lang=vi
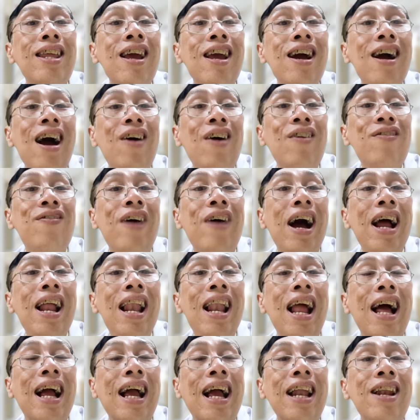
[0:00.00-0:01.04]
chứ không phải
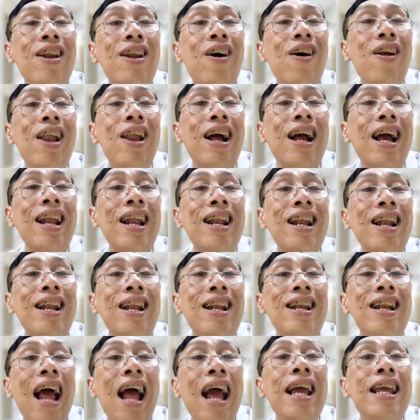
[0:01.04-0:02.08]
là cách đó là cách
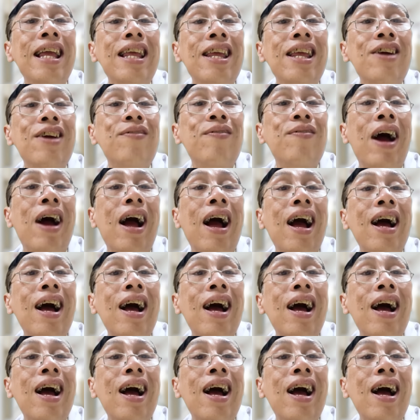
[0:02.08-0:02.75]
hay nhưng mà